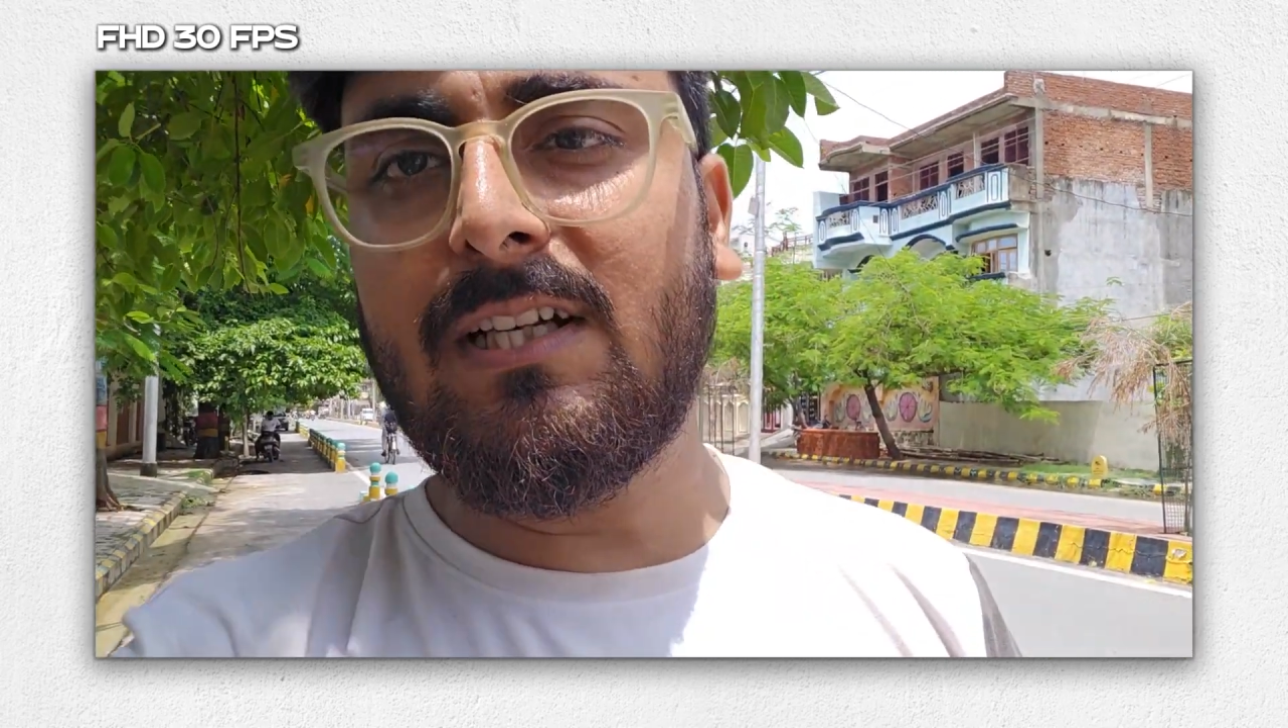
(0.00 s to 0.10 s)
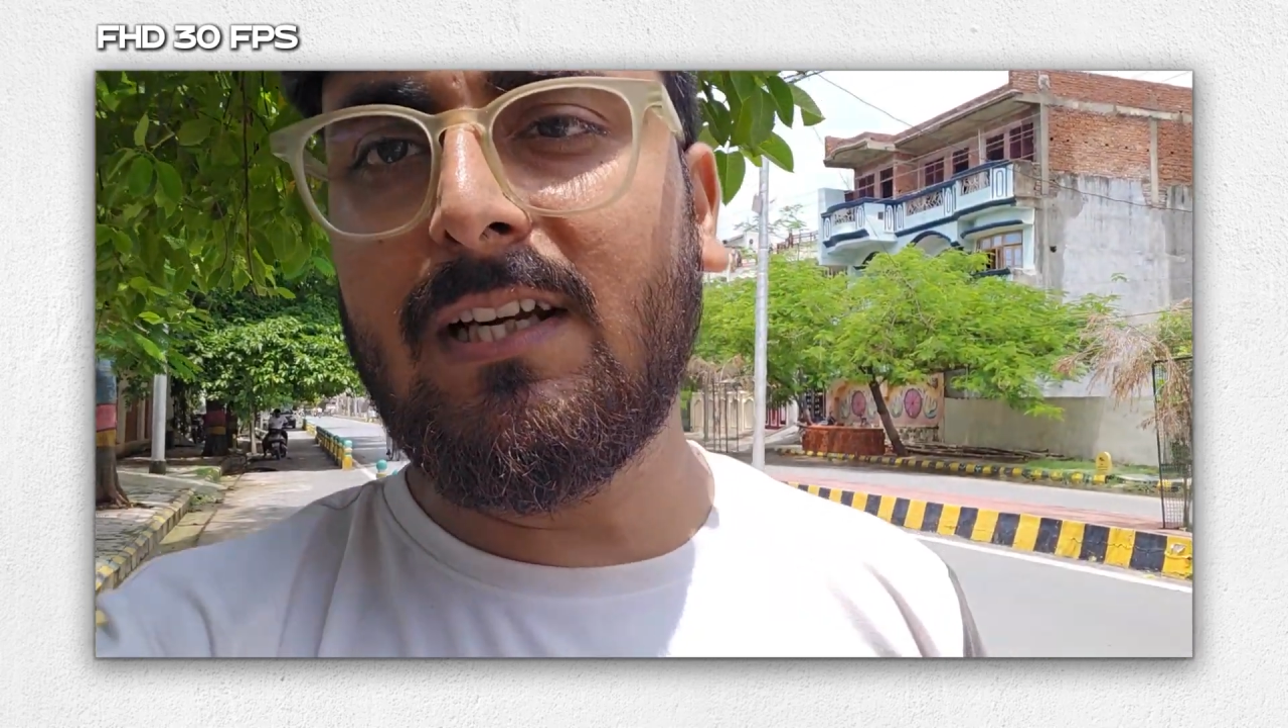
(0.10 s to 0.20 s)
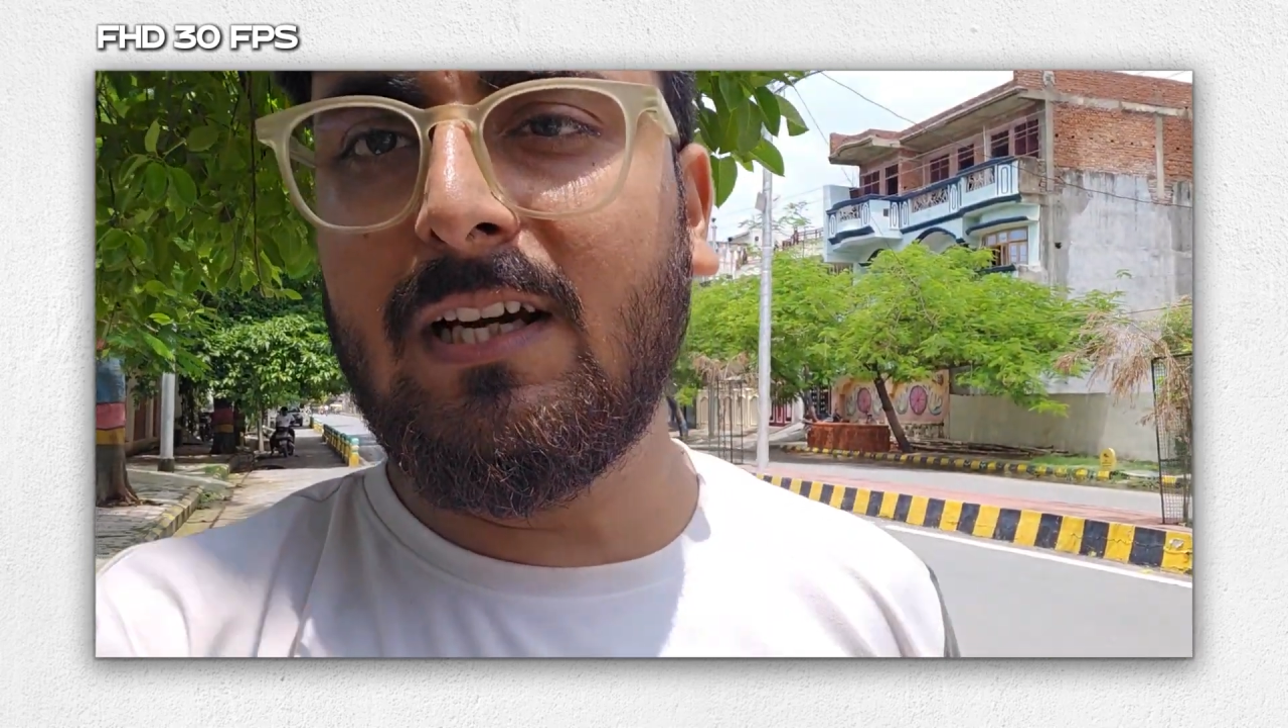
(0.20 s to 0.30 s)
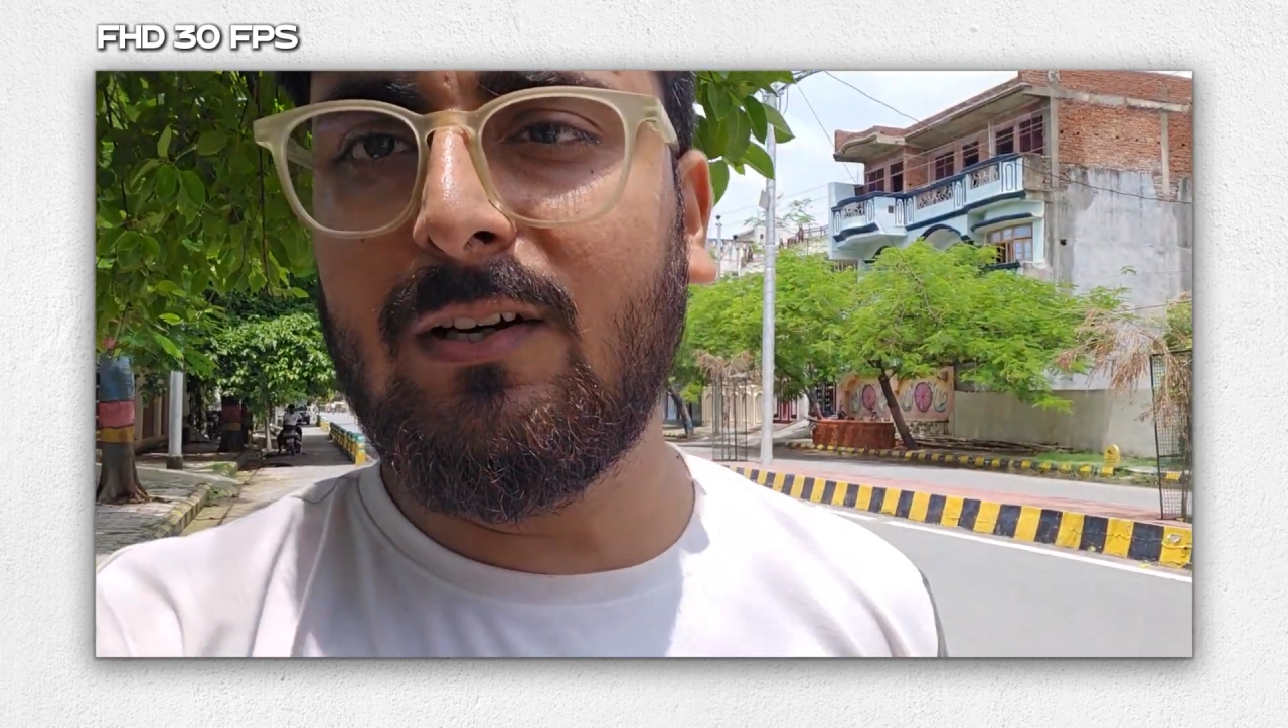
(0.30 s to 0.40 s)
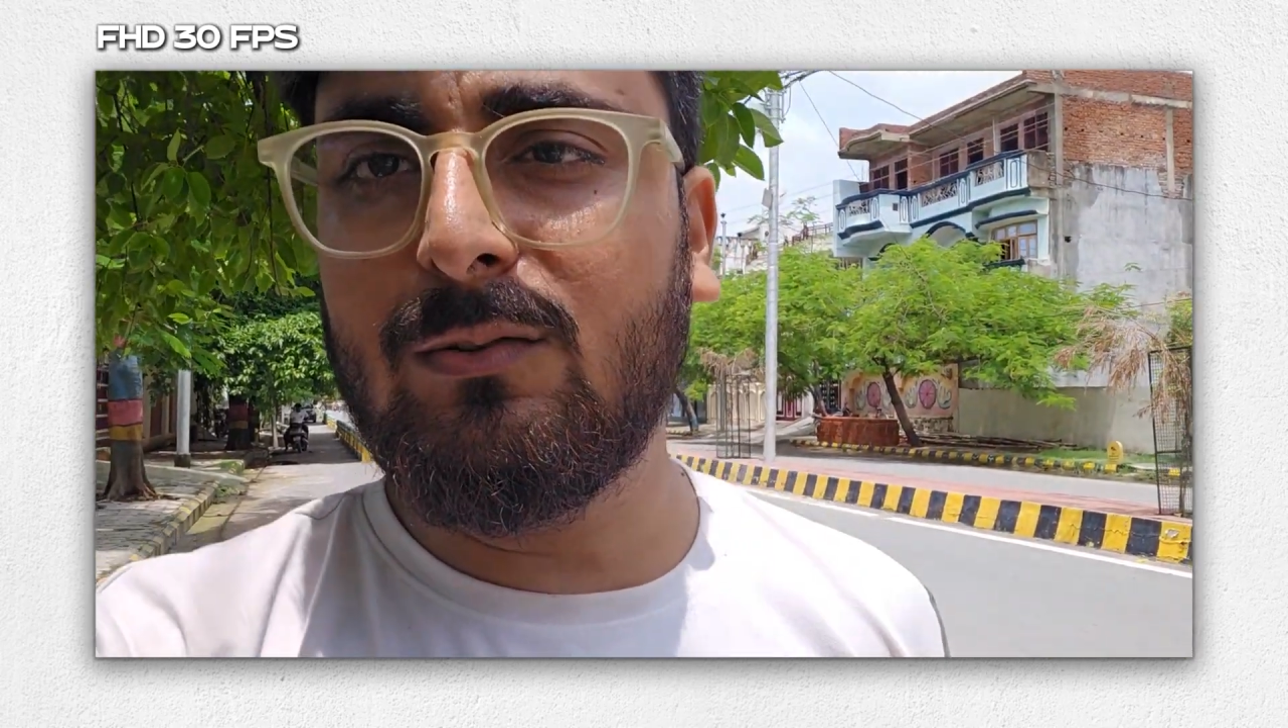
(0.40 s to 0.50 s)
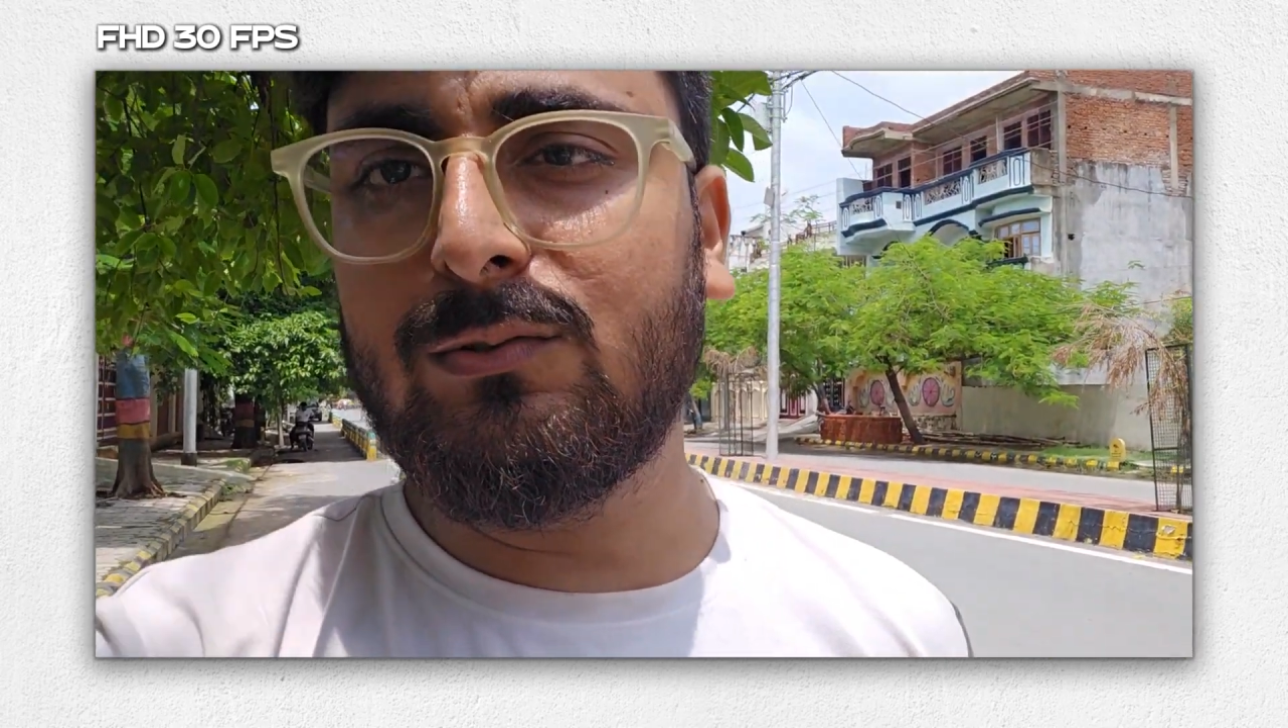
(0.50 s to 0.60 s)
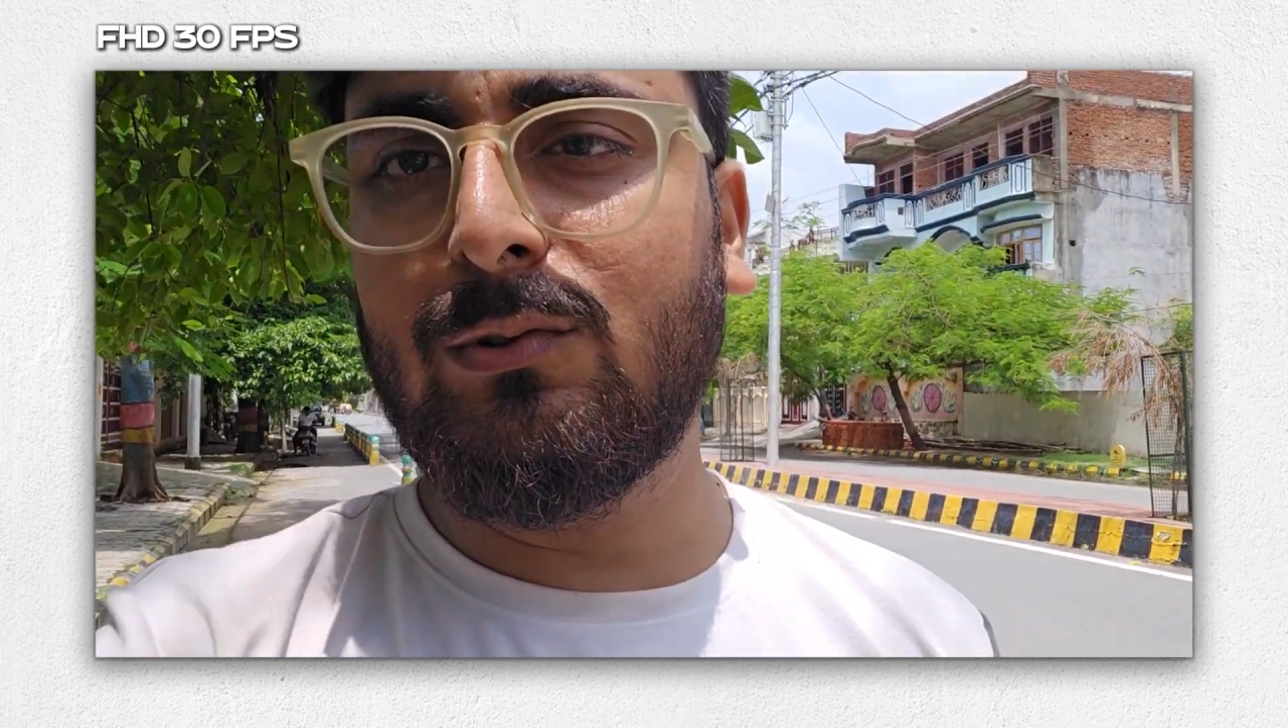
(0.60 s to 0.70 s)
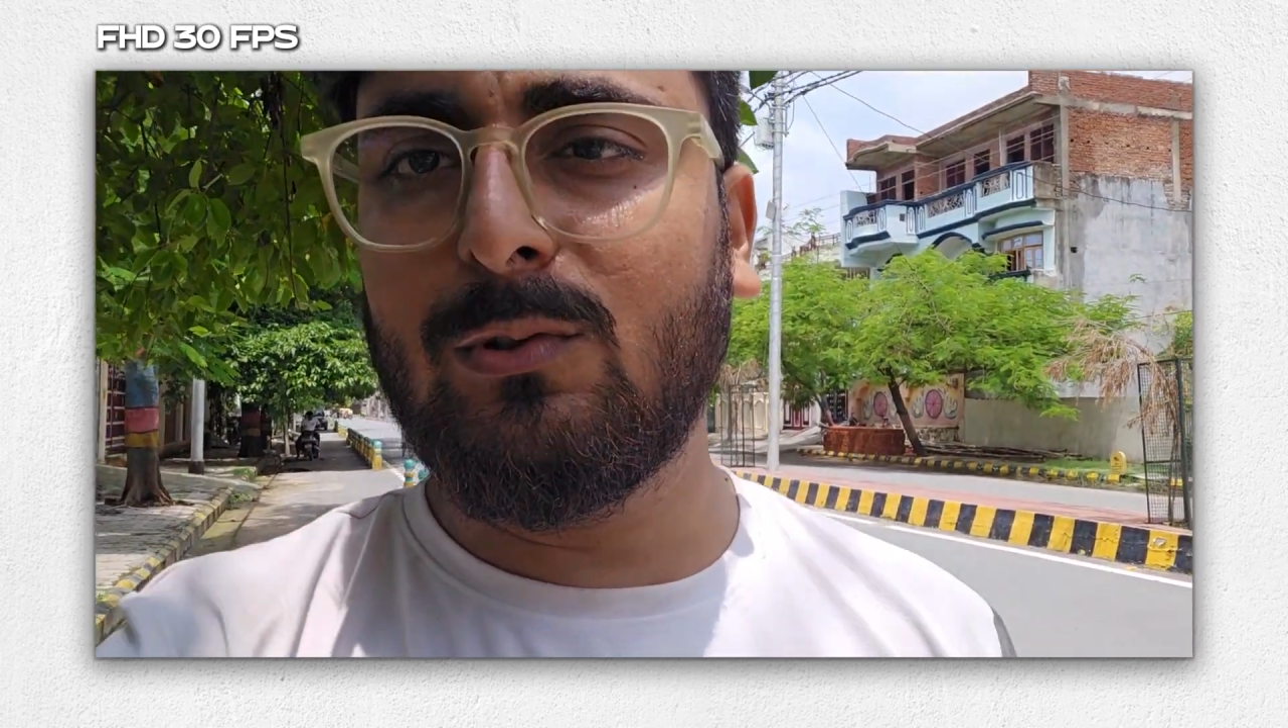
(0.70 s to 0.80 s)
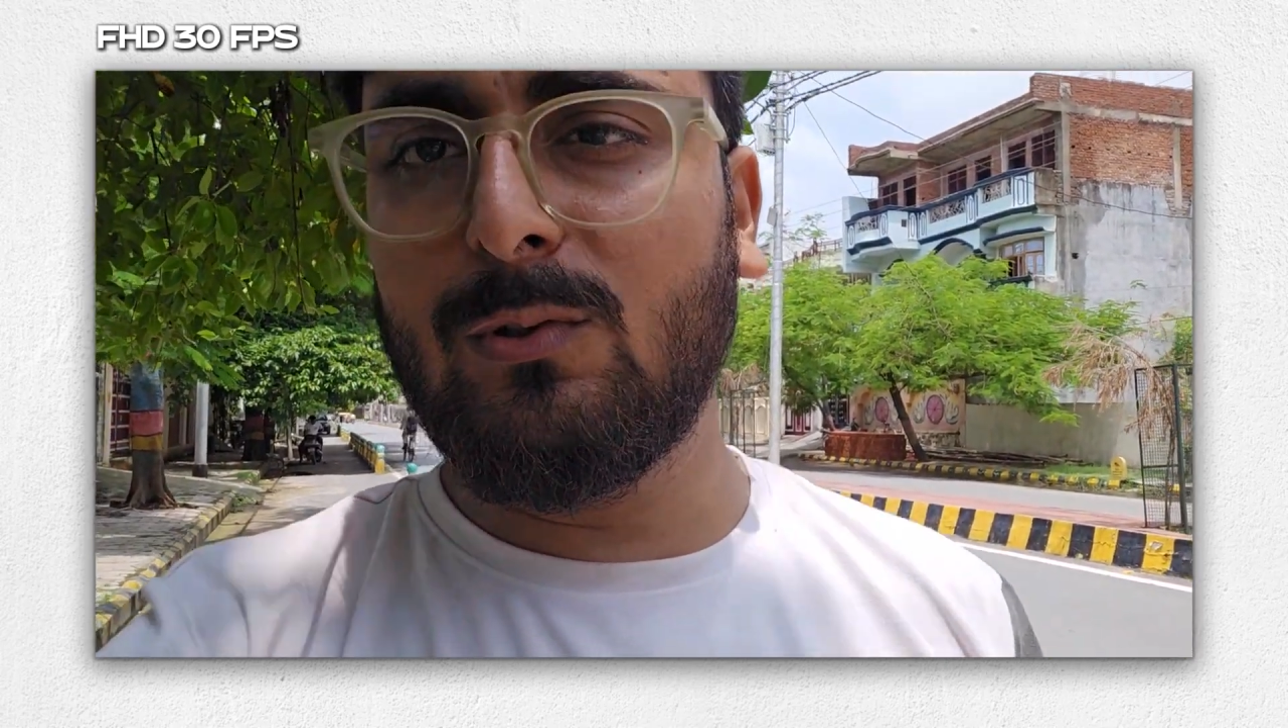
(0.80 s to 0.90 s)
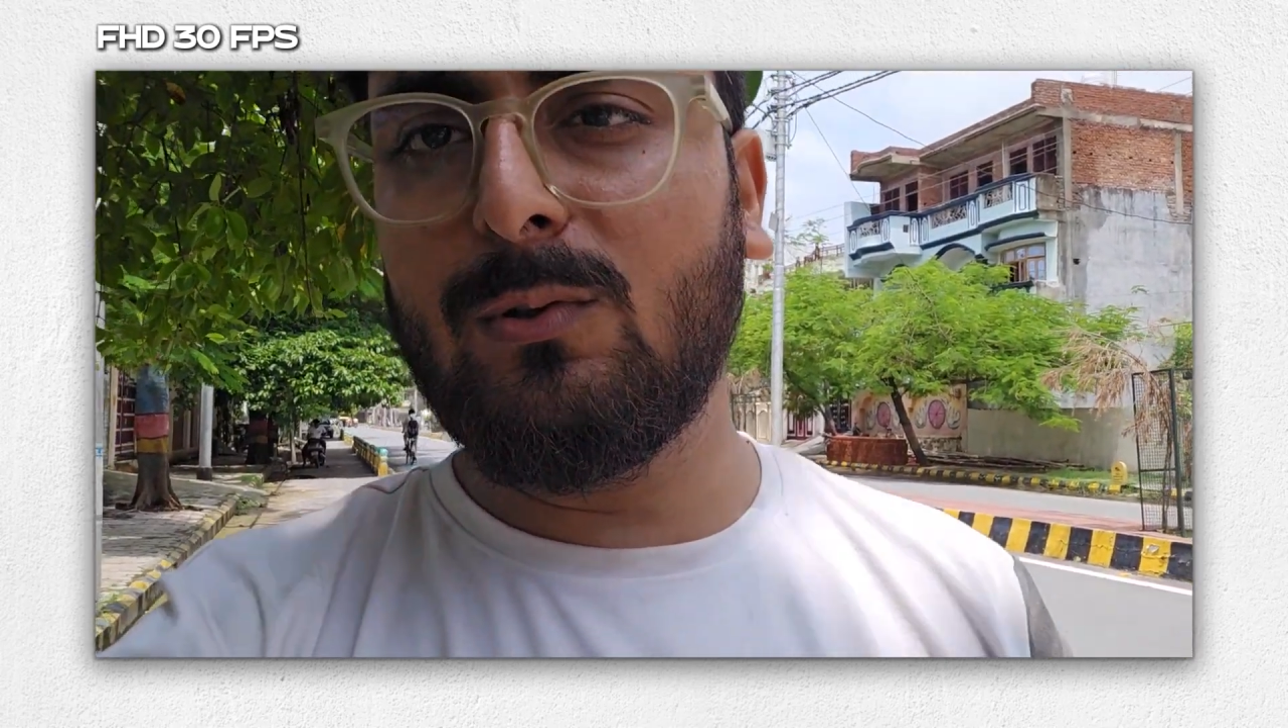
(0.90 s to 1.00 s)
चल रहा हूँ
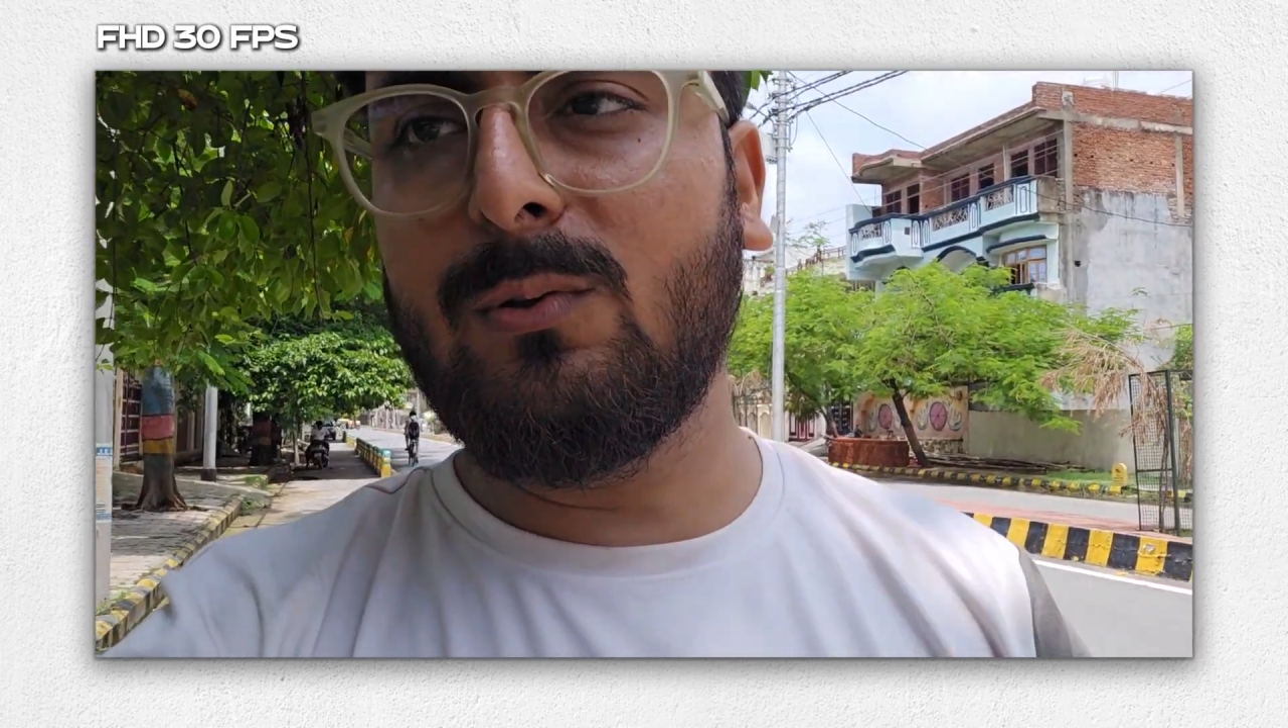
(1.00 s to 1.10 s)
तो